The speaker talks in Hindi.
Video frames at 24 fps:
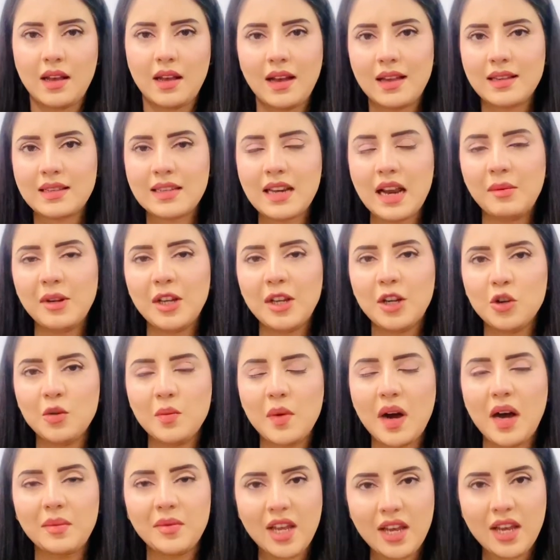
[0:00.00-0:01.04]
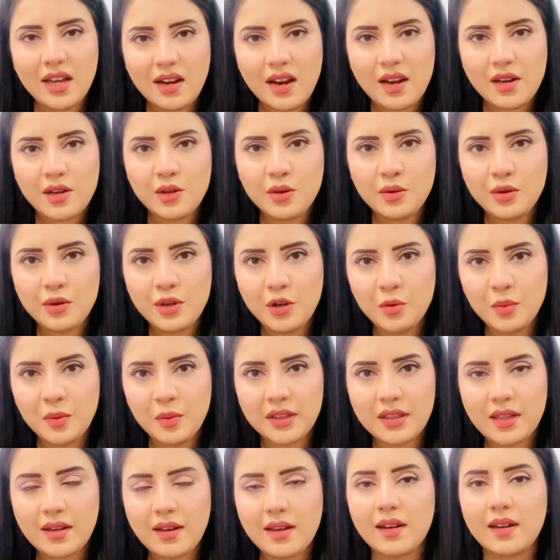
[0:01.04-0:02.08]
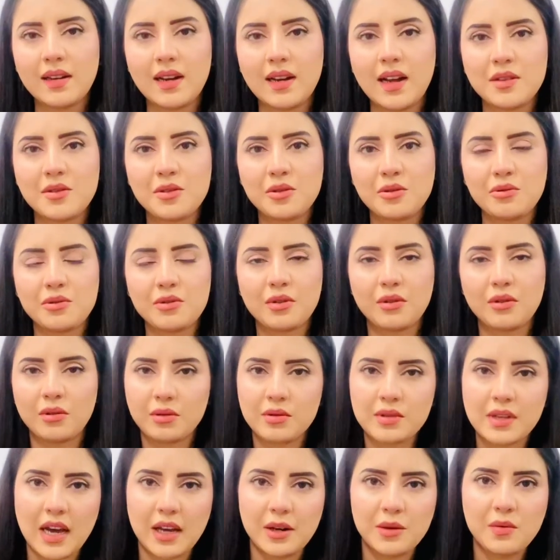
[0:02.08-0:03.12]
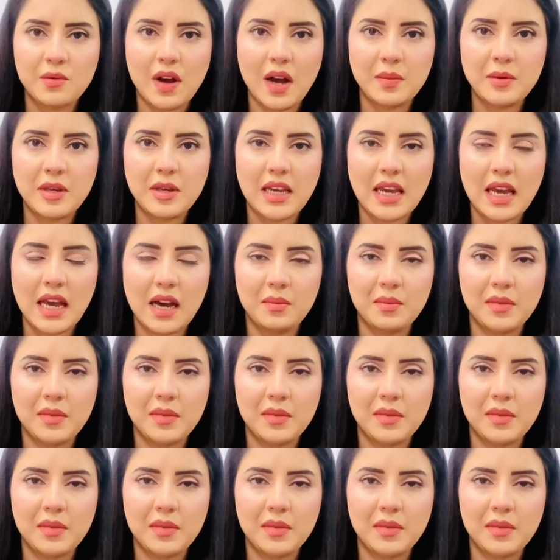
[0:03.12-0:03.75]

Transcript: अस्सलाम वालेकुम आप देख रहे हैं यूट्यूब पर द किरण नाज शो शुक्रगुजार हूँ आपकी कि